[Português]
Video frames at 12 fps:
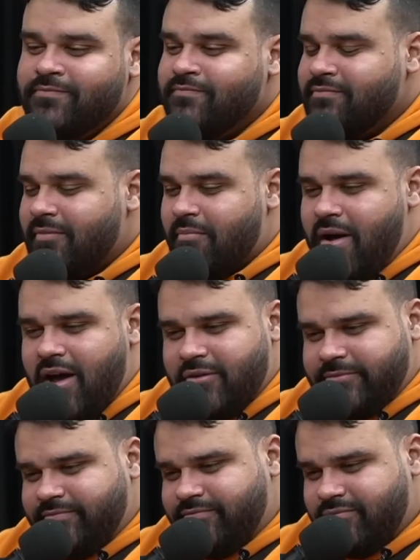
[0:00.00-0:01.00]
Mano,
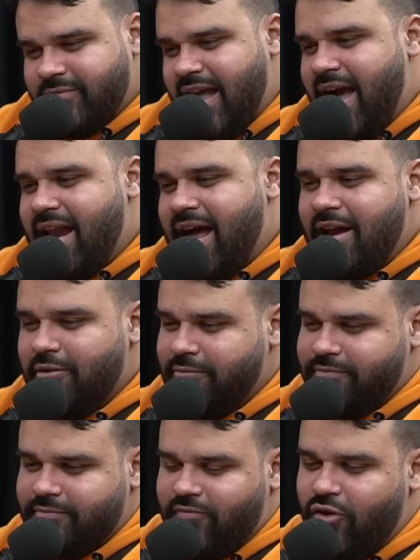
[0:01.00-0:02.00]
caralho.
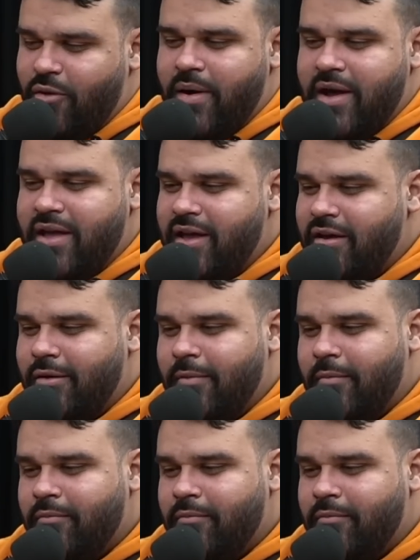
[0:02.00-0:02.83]
Fui no banheiro,